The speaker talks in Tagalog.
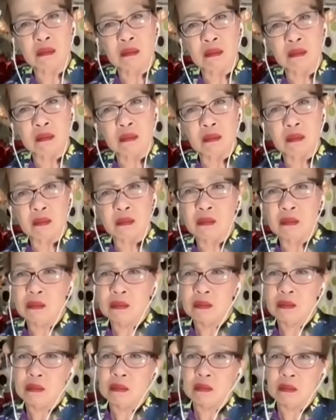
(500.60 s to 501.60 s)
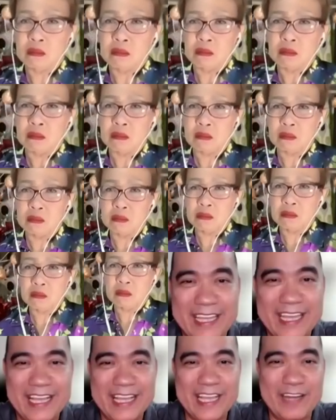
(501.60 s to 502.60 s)
namin. Mga ganun na mga,
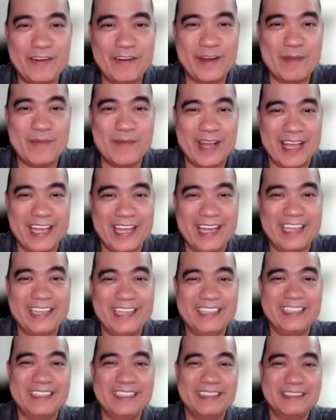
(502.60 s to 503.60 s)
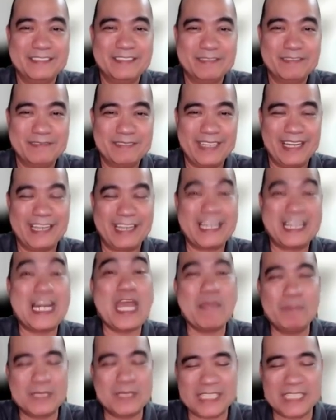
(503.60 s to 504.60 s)
ganun na mga uh,
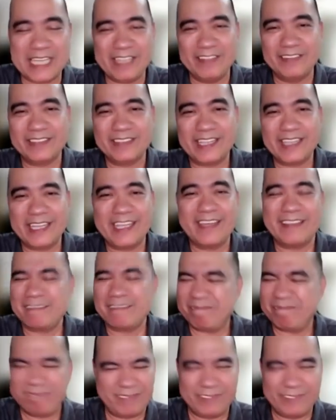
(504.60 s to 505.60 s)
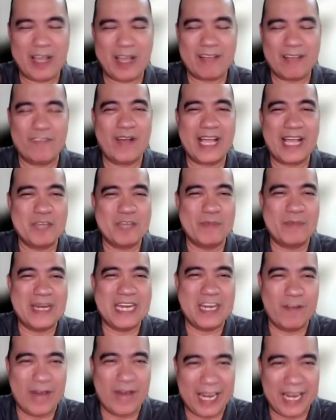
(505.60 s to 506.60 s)
claims ngayon. Kaya wag, wag kayong
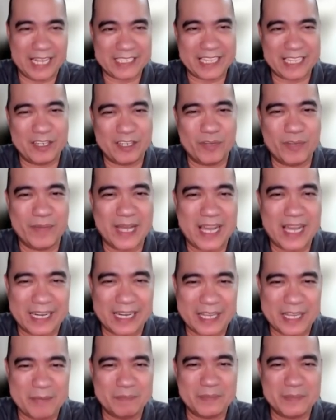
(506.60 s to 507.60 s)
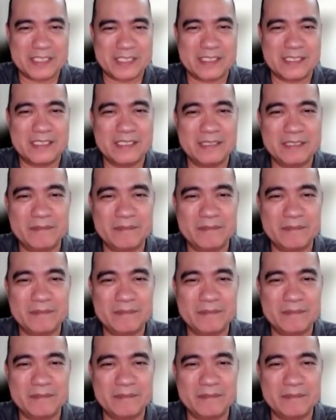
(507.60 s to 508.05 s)
maniniwala sa ganung mga claims.